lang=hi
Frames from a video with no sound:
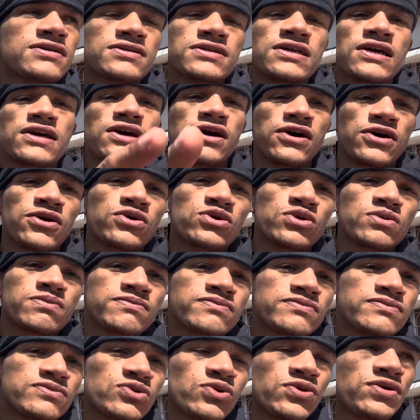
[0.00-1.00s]
सही कह रहे हो तुम
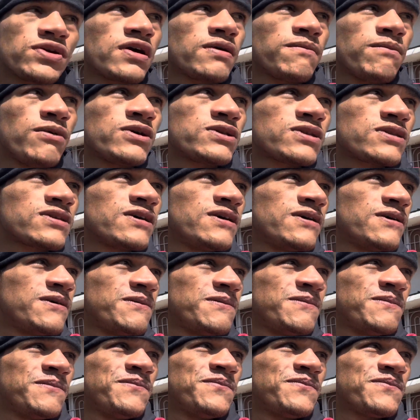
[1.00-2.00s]
दुनिया बहुत
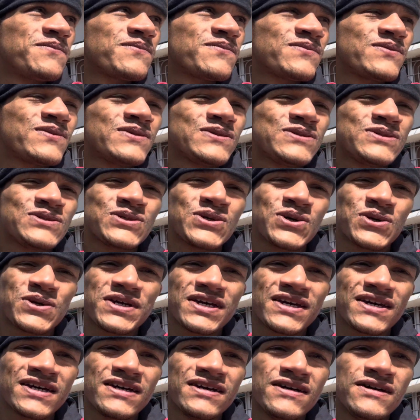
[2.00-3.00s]
छोटी है
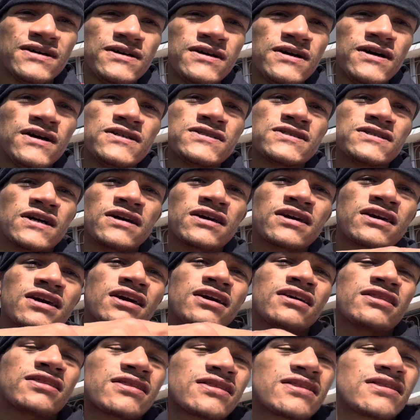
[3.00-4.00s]
छोटी है
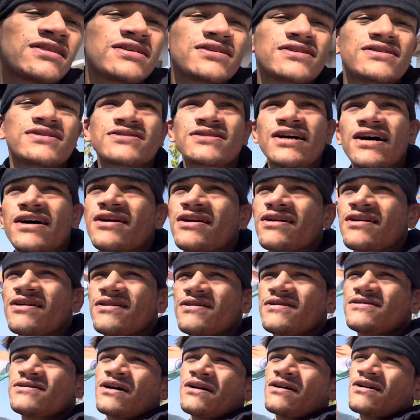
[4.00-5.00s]
संकेत सा
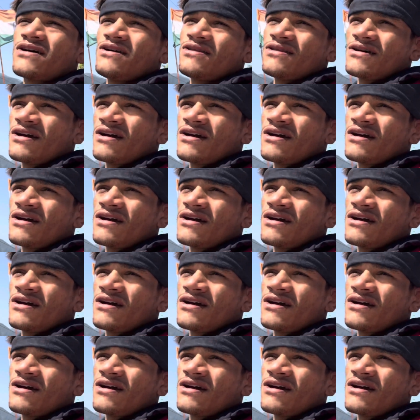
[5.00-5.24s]
संकेत